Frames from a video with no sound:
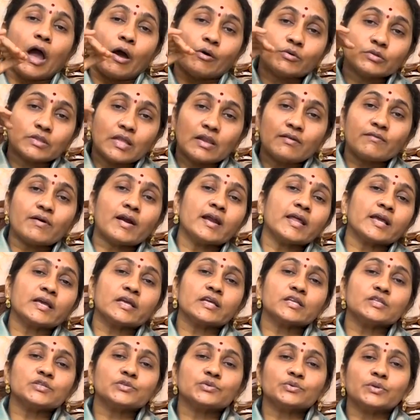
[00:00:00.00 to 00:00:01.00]
అవతలవాడు
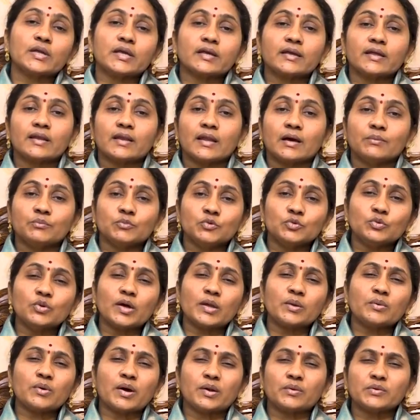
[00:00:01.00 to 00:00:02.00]
ఎక్కించుకునే కన్నా ముందు
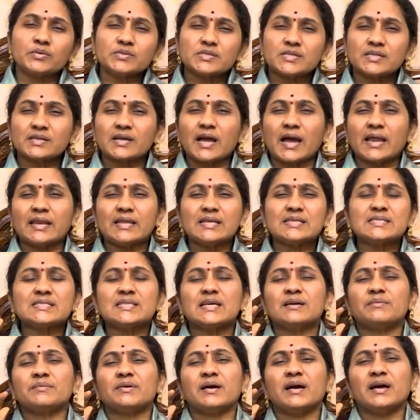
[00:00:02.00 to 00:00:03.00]
అయ్యో అనవసరంగా
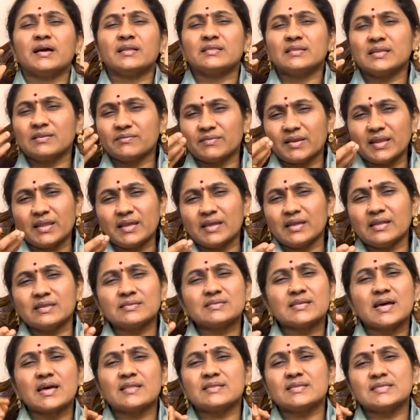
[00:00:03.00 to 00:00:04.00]
అనేసామా దీనివల్ల ఏం
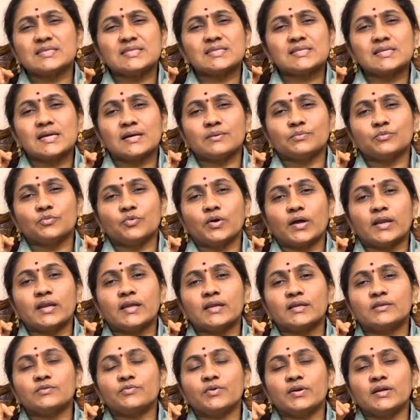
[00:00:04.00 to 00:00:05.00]
సాధించాము
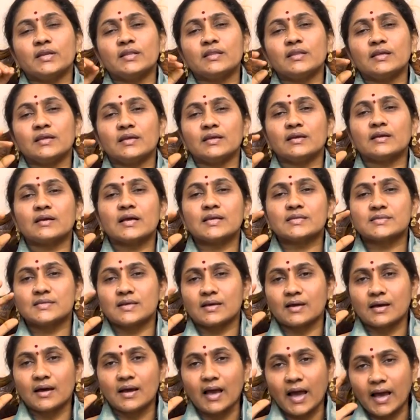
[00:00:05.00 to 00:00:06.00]
అనేటువంటిది
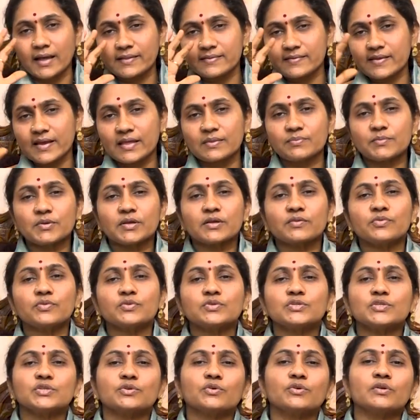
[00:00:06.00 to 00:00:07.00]
కాస్త ఆధ్యాత్మిక
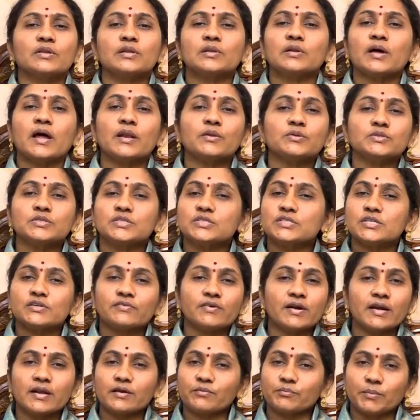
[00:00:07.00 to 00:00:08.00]
దృష్టికోణంలో ఆలోచించే
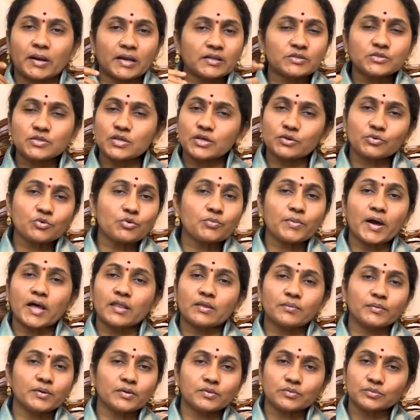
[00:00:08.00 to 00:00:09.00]
వాళ్ళ మనసును ఎక్కువ
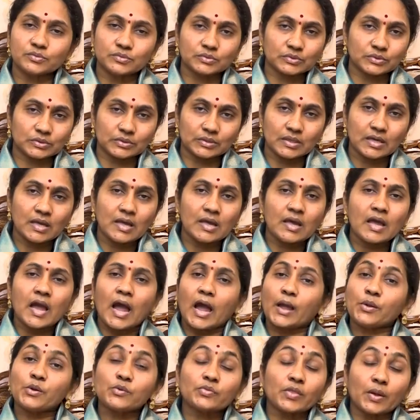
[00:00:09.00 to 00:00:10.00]
బాధ పెడుతూ ఉంటుంది
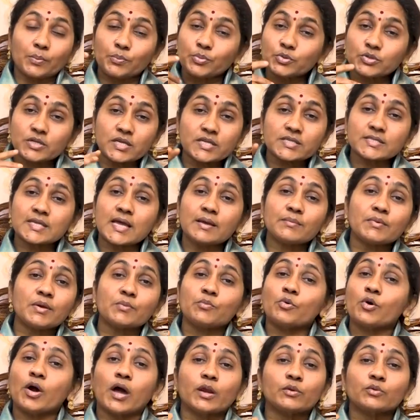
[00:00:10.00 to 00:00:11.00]
అయ్యో తప్పు
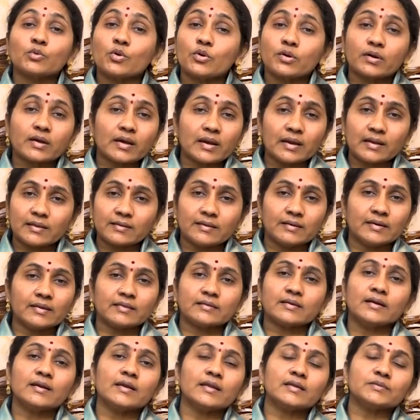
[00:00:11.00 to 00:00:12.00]
చేశామేమో అనుకోక్కర్లేదండి
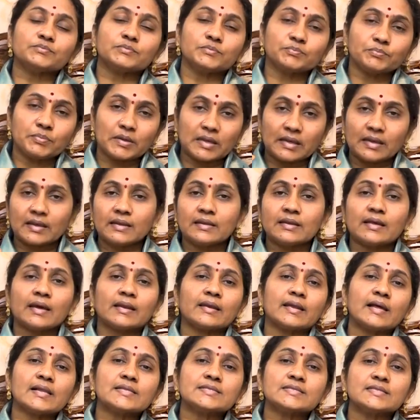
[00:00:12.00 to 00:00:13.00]
ఎందుకంటే పిల్లల్ని
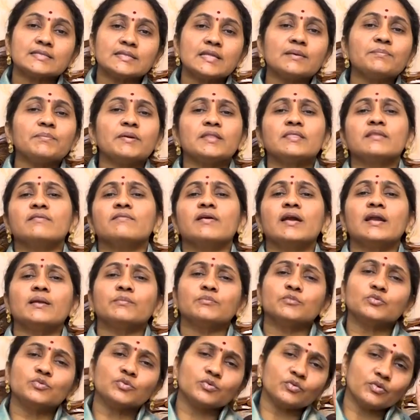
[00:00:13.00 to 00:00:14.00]
అనాల్సిందే పెద్దవాళ్ళ
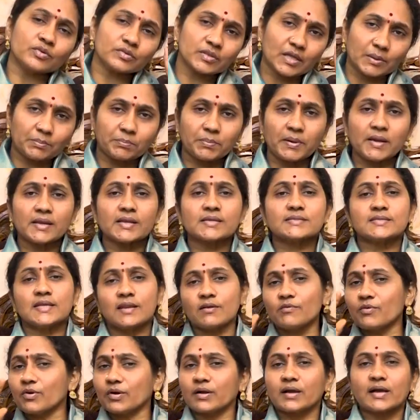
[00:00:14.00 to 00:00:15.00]
ముందు తప్పైనా
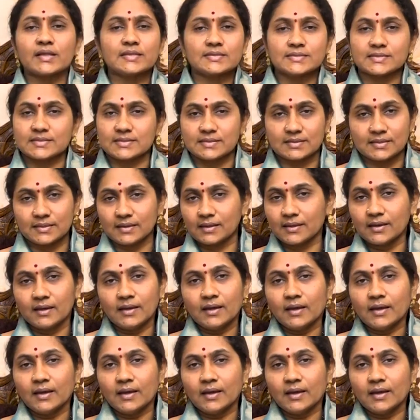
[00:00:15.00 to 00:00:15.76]
సరే వంగాల్సిందే